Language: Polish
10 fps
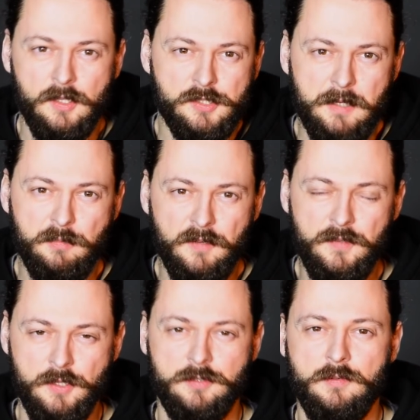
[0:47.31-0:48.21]
doszedł do
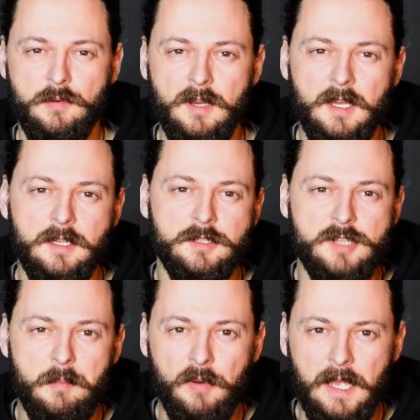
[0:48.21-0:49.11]
wniosku,
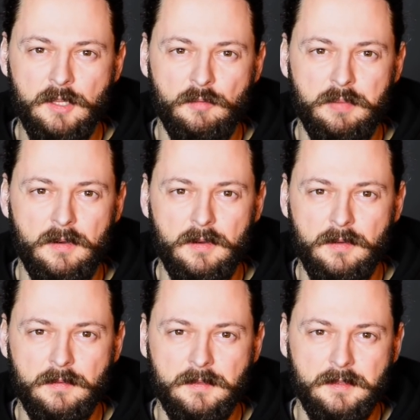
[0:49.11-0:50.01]
że pojadą
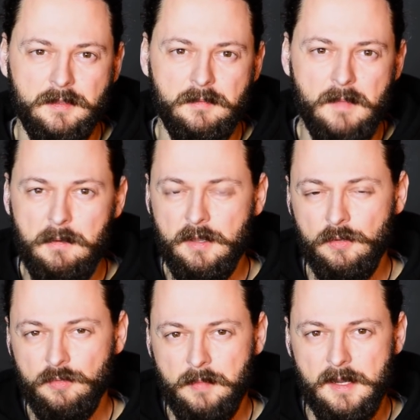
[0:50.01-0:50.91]
po e,
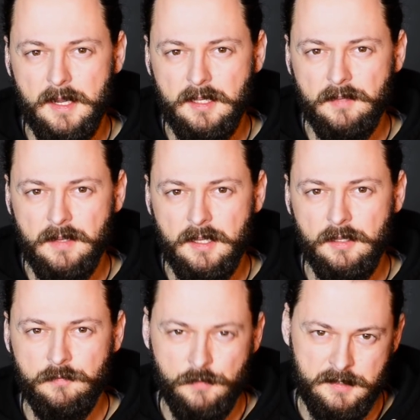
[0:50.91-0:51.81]
małych youtuberach,
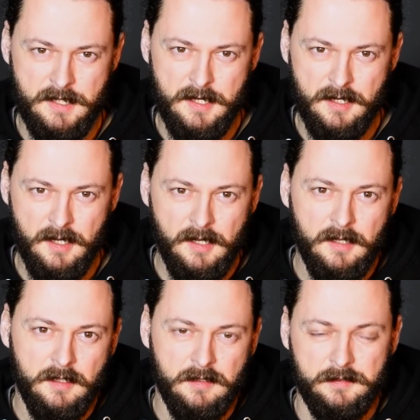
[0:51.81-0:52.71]
niewielkich twórcach,
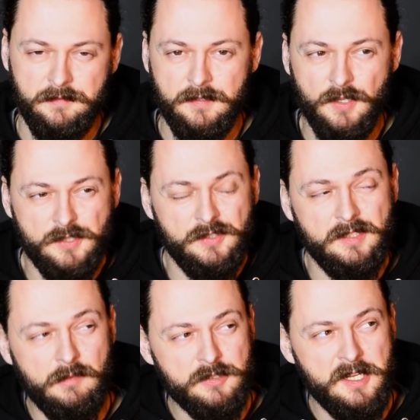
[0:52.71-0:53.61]

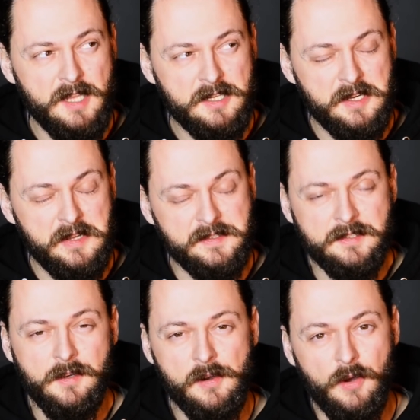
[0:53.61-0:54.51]
wychodzą z założenia, że
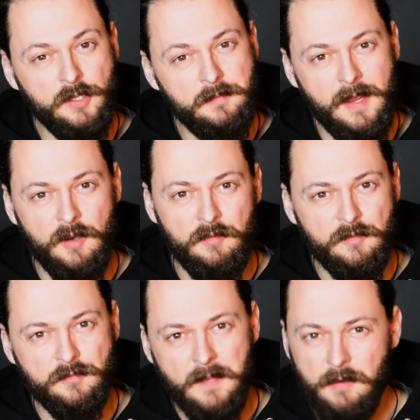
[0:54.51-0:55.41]
skoro oni
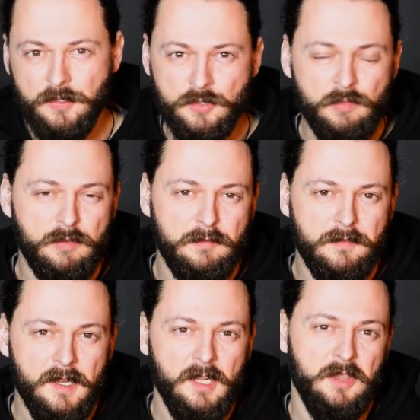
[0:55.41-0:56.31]
mają mało subów,
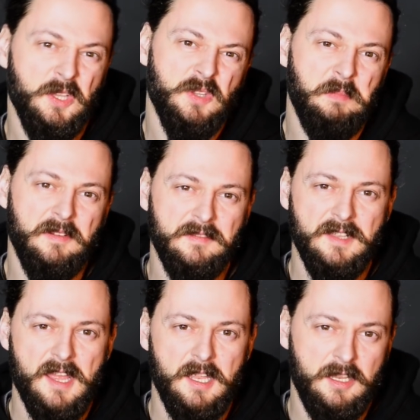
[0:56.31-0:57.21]
no to
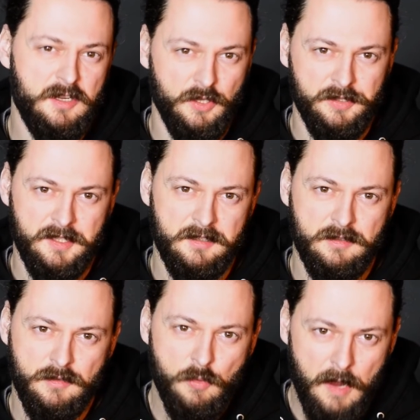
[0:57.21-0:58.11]
pewnie ich
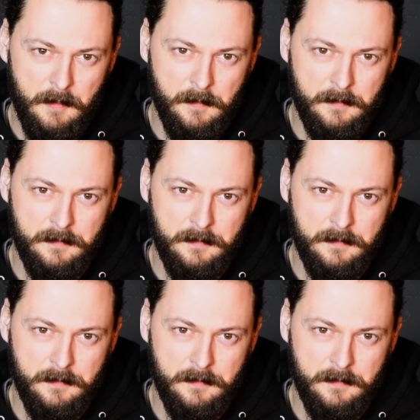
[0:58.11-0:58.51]
content to chłam.